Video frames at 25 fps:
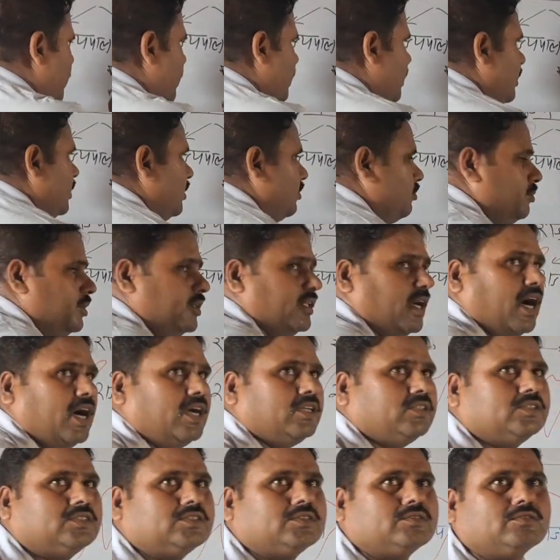में
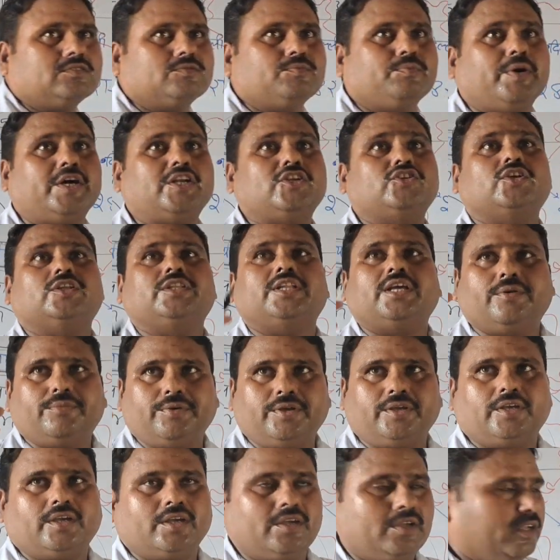विधान परिषदें
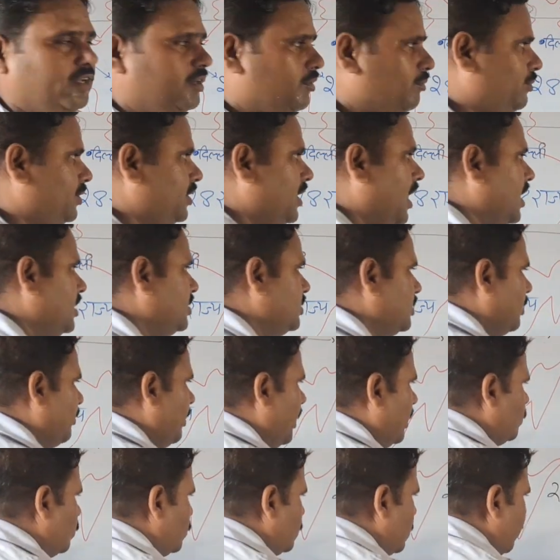भी हैं
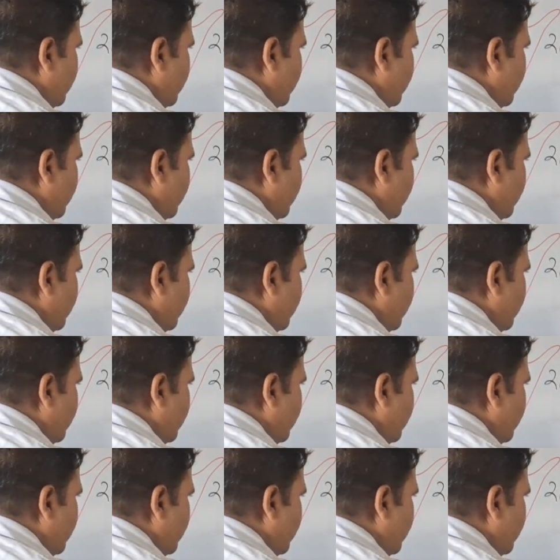विधानसभा तो